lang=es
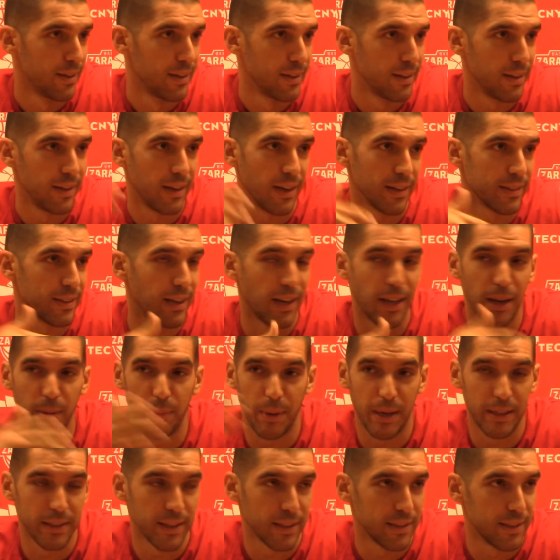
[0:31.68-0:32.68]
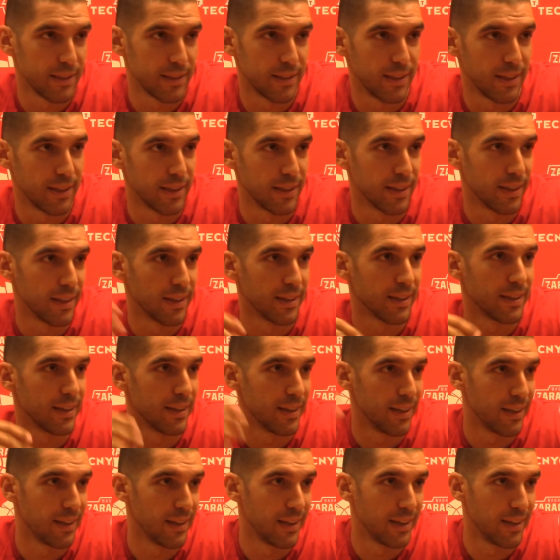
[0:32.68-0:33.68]
la sala de prensa es distinta,
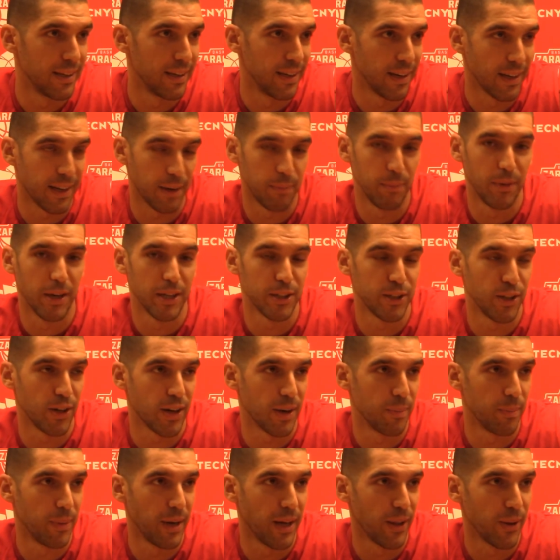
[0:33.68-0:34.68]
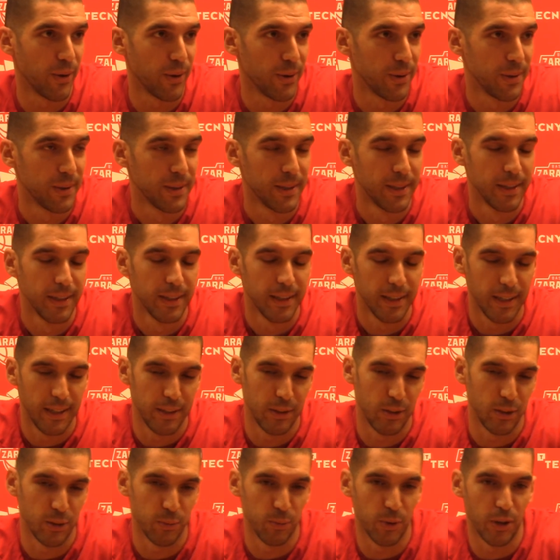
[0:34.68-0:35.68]
eh, el gimnasio ha cambiado.
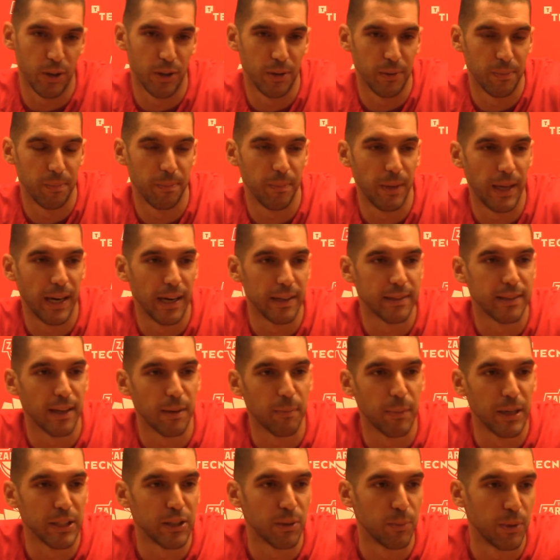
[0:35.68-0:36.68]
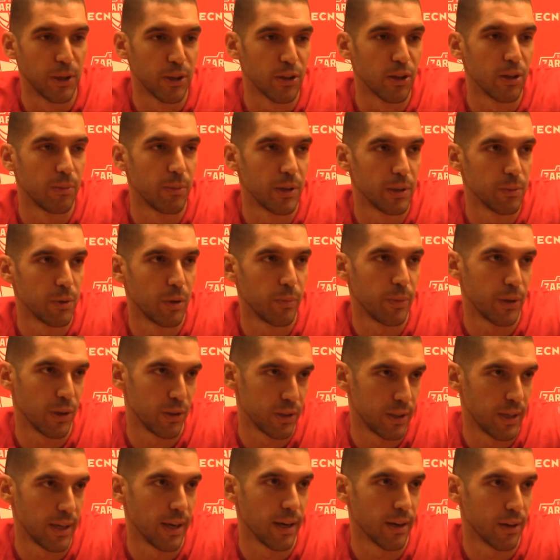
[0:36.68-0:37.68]
Entonces, bueno, viene a ser más o menos lo mismo, pero
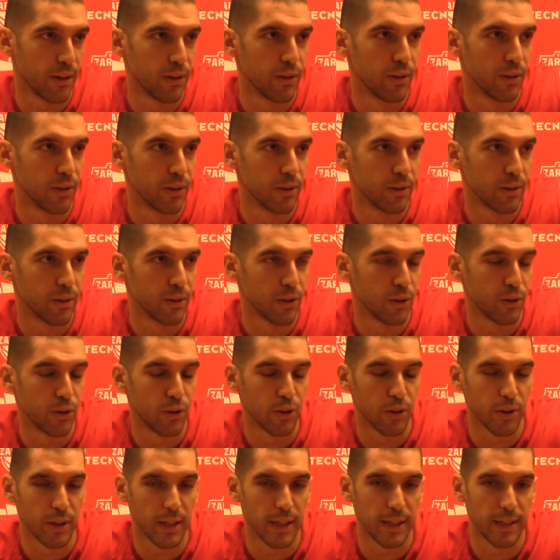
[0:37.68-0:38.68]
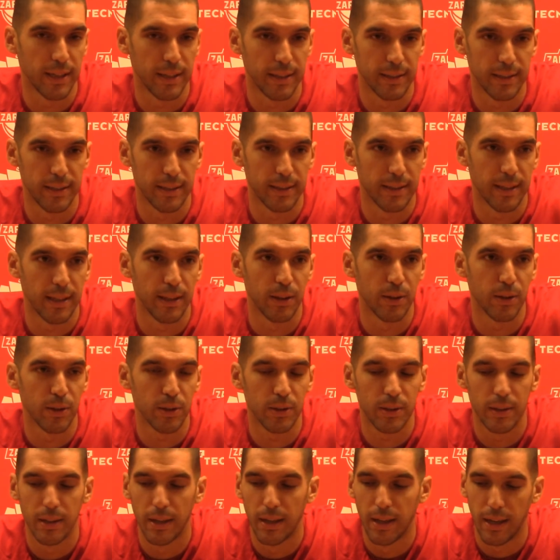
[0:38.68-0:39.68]
sí que con, toques
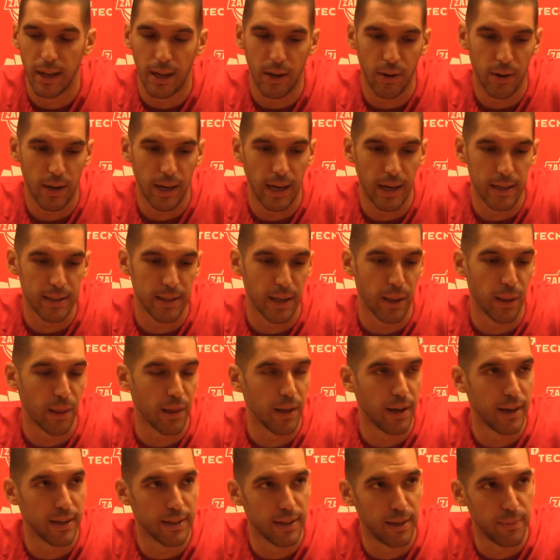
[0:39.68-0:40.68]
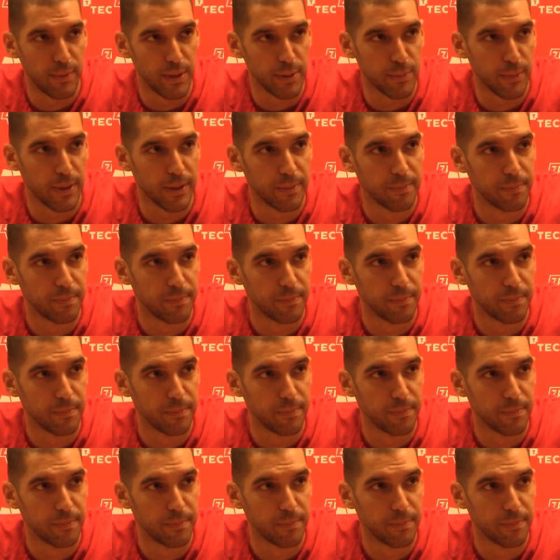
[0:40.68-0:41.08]
distintos, aunque la esencia es la misma.